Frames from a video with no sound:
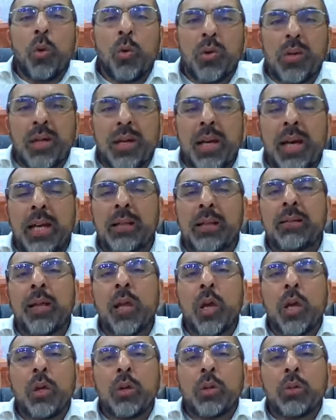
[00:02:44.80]

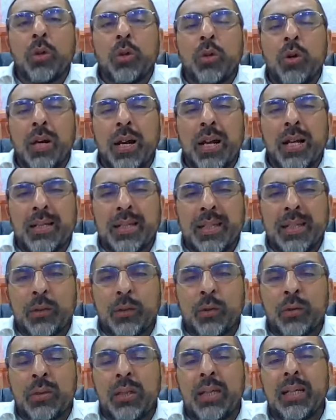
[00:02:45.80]
concrète de la
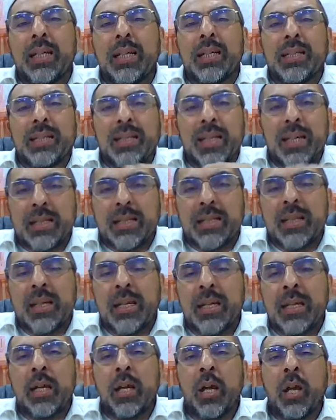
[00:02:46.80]
sainteté qui
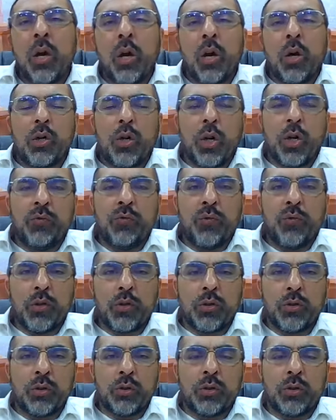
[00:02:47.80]
s'inscrit encore une
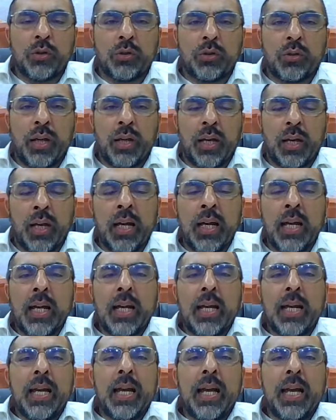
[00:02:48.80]
fois sur notre terre.
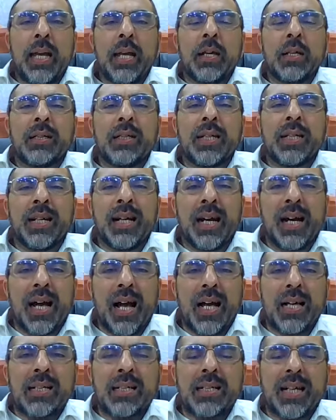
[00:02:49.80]
Et c'est
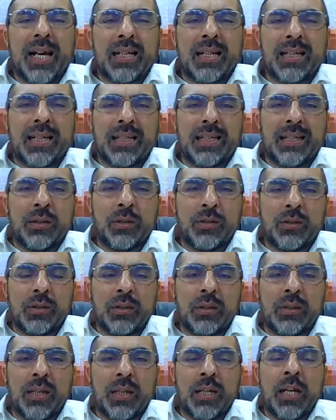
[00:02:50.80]
grâce à cette
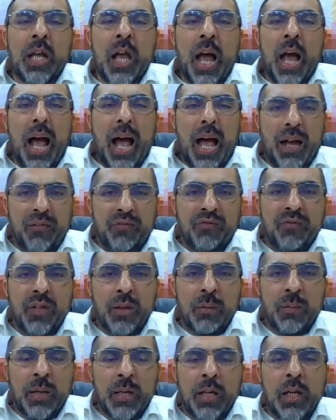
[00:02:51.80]
identité
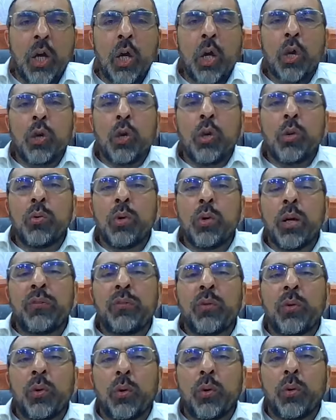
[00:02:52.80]
affirmée que nous
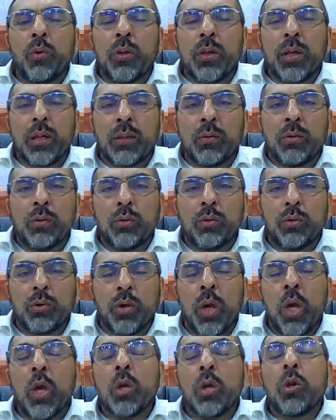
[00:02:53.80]
n'avons aucun doute